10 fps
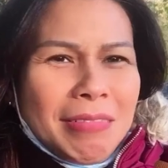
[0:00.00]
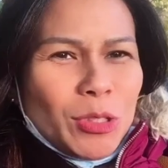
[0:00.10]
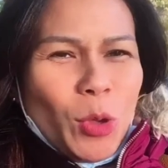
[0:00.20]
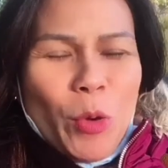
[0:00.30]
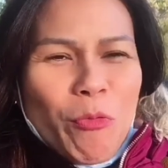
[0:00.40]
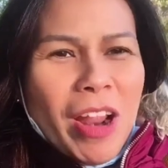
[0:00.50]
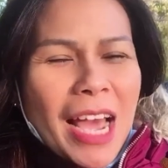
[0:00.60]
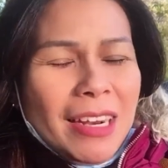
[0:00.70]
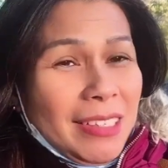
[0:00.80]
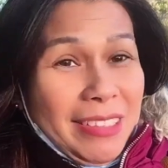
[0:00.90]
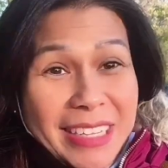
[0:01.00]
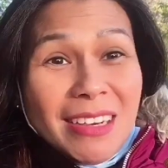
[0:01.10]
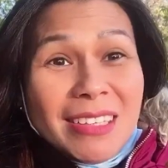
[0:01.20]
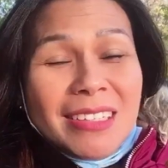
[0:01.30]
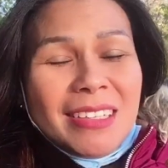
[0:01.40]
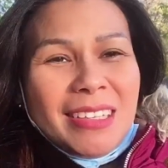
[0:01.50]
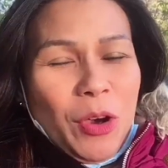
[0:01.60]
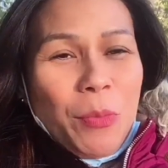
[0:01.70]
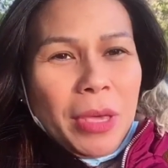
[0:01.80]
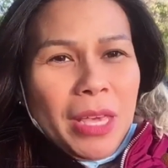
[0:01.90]
ทดเวลาถึงเที่ยงคืนเลย
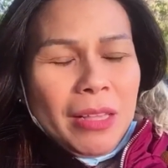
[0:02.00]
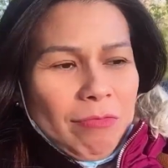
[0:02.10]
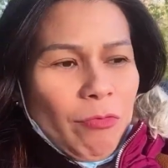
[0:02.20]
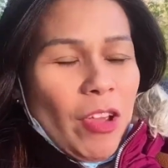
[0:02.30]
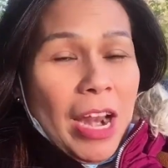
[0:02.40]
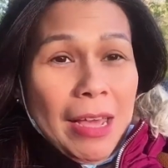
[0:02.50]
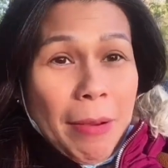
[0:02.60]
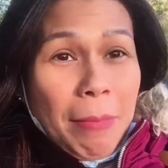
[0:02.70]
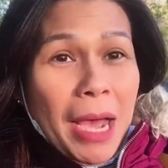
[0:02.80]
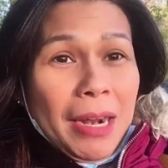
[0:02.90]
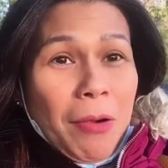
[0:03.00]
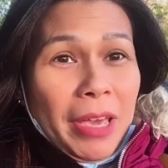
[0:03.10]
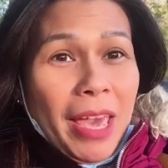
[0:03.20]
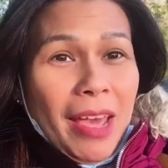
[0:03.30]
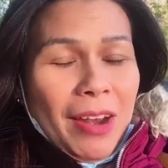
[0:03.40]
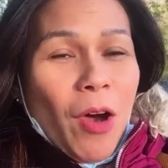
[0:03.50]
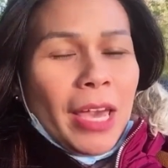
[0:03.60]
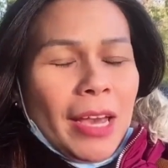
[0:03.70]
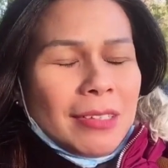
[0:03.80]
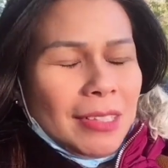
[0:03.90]
ก็มีเวลาทำงานของแกเนาะ
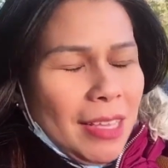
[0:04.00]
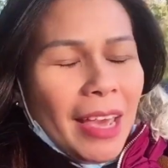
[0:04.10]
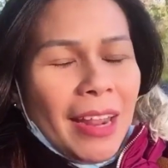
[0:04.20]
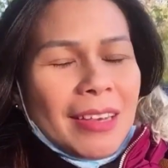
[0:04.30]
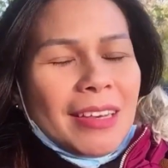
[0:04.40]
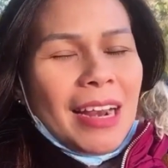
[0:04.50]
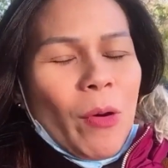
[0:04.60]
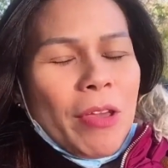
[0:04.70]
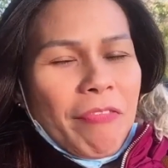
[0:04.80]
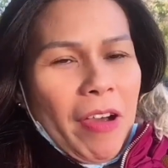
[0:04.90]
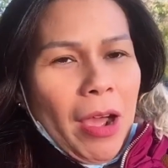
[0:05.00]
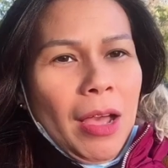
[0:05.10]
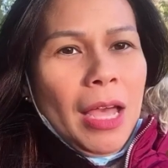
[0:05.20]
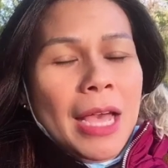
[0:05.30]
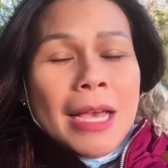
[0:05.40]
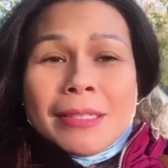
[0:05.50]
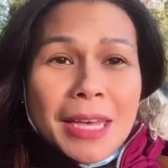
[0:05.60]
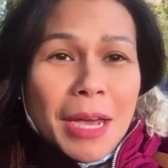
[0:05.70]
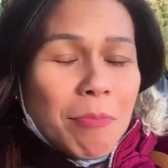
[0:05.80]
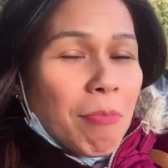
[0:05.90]
แกที่แกเคยเล่าให้ฟัง
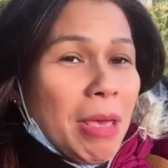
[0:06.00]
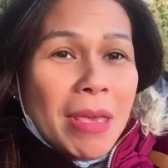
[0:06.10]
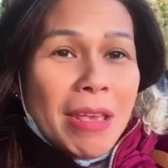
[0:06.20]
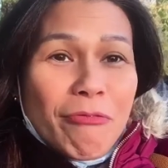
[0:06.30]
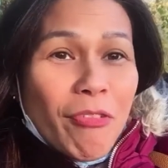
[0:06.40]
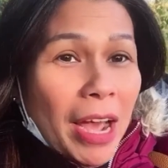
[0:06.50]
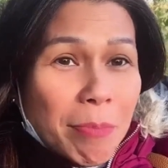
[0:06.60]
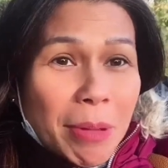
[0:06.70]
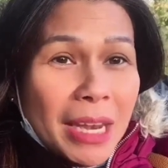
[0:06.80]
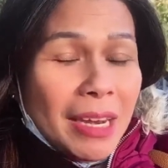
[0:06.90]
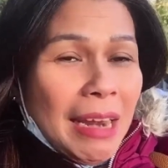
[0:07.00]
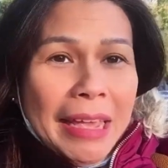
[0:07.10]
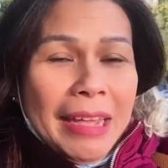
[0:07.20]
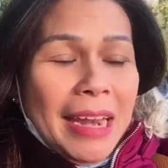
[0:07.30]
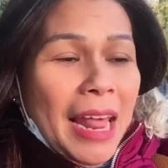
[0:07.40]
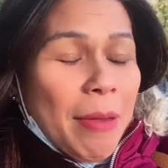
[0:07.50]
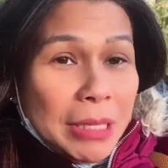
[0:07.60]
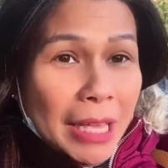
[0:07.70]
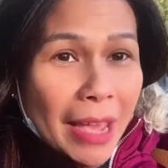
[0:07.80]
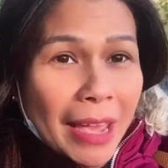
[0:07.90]
ซึ่งไม่มีไฟบินไหนในป
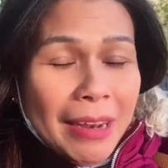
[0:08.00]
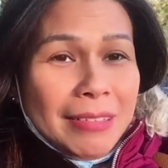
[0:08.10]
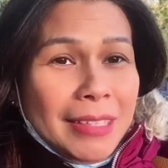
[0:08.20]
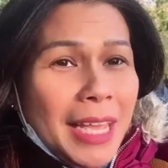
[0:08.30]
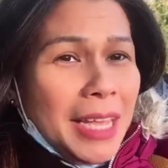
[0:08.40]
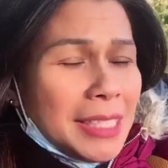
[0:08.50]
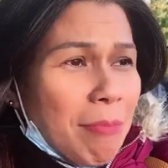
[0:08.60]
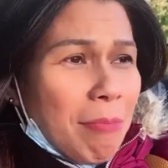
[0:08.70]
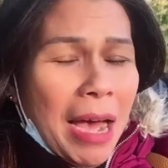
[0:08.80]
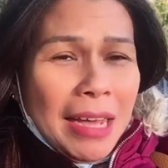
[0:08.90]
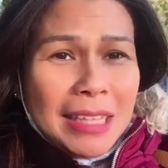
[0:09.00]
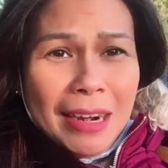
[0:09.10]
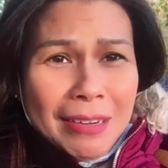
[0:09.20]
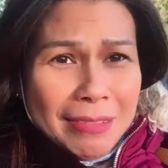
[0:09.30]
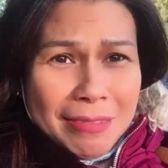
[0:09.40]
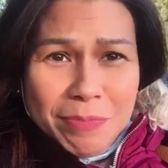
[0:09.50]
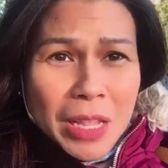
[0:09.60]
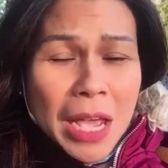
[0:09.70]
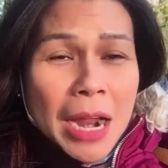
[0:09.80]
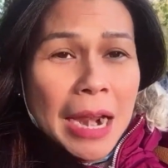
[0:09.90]
ระเทศที่จะมาทัน
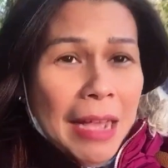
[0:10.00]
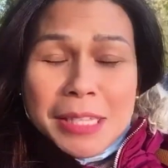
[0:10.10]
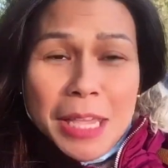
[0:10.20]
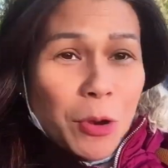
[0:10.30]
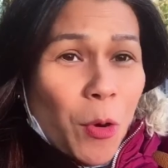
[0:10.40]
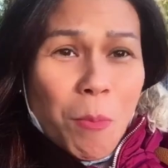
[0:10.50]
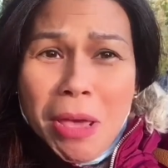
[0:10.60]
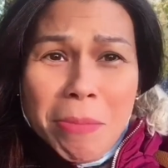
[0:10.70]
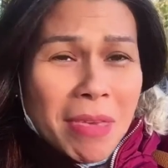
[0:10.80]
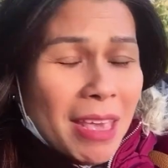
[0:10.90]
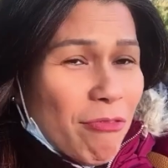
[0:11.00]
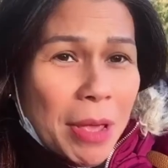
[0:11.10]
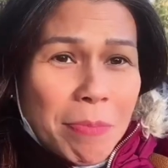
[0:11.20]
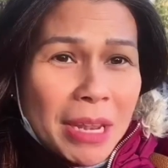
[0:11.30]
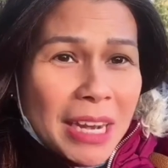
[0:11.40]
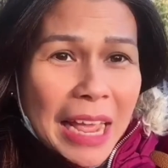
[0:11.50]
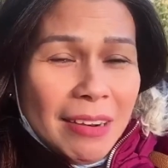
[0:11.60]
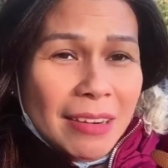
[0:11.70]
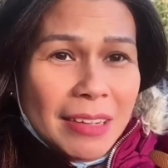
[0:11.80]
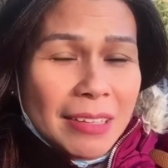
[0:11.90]
หลังสี่ทุ่มไม่มีไฟบินไหน
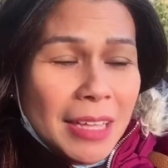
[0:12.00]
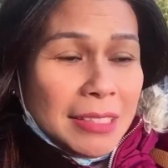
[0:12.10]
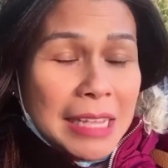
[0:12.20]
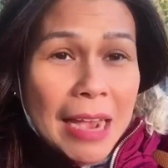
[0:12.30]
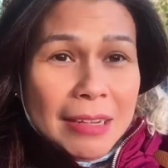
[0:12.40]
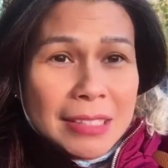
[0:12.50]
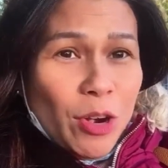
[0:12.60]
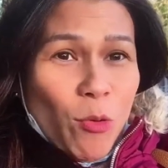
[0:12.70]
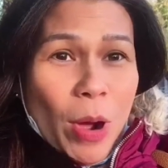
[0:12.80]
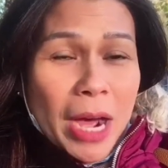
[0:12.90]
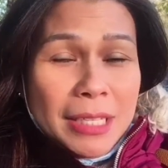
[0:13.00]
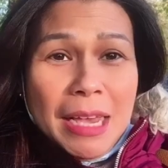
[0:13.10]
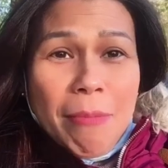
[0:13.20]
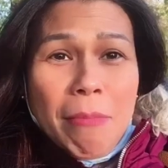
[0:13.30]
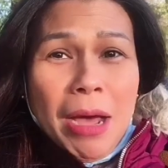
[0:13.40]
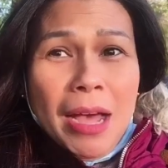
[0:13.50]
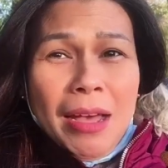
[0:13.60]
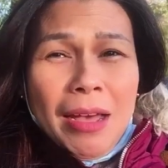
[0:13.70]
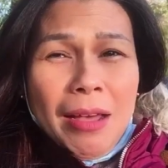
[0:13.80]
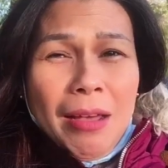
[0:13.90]
เลย ที่จากเจนัวจะมา
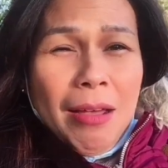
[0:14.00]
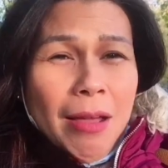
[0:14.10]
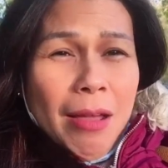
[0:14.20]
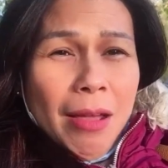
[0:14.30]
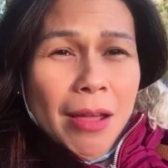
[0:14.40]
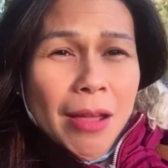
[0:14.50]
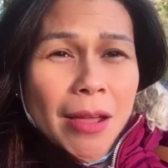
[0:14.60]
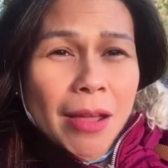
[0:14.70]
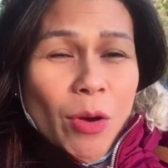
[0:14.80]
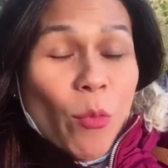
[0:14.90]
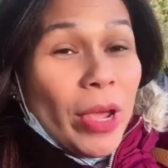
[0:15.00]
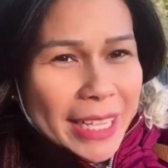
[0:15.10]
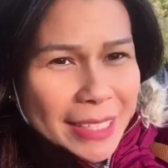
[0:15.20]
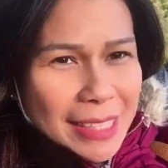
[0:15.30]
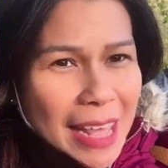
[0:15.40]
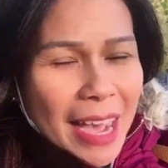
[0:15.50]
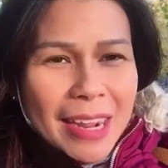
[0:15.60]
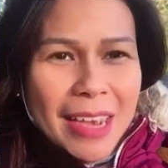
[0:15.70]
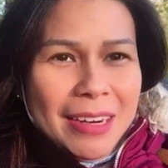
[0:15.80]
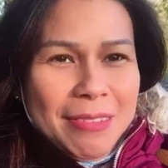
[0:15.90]
เวนิสได้ทัน